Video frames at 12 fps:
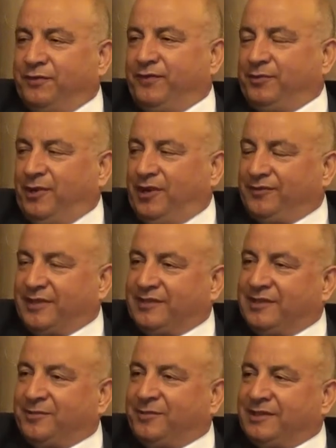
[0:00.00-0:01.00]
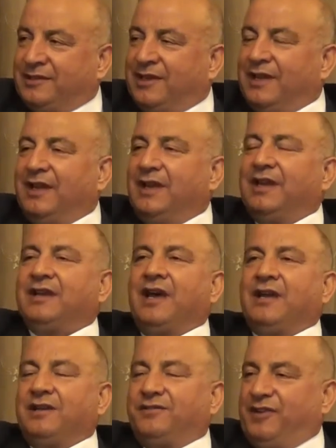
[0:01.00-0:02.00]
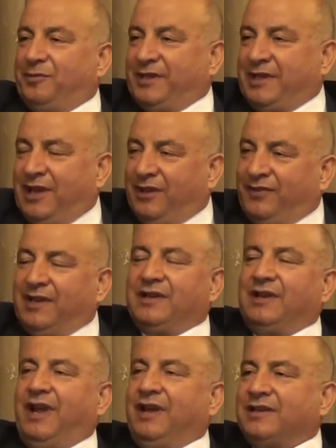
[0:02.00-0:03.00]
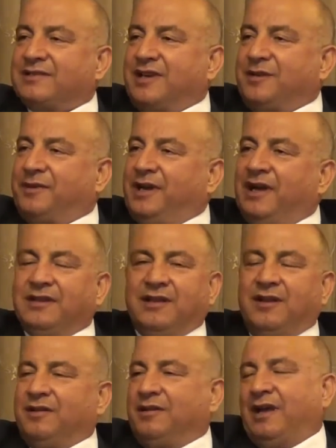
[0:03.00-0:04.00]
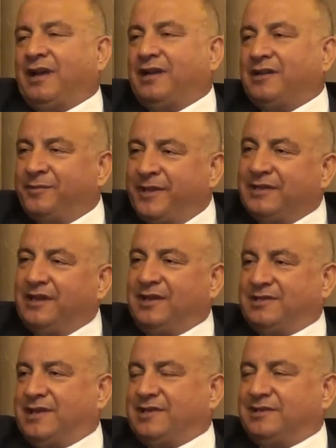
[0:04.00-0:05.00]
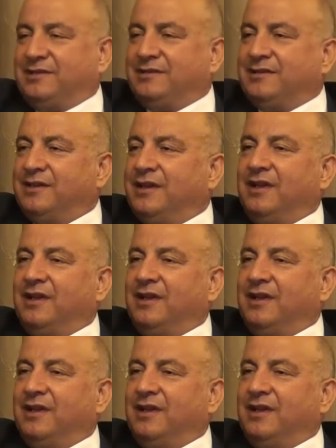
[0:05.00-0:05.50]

في محافظه اربد كانت في البدايه فعلا الحياه صعبه حتى الخدمات الاساسيه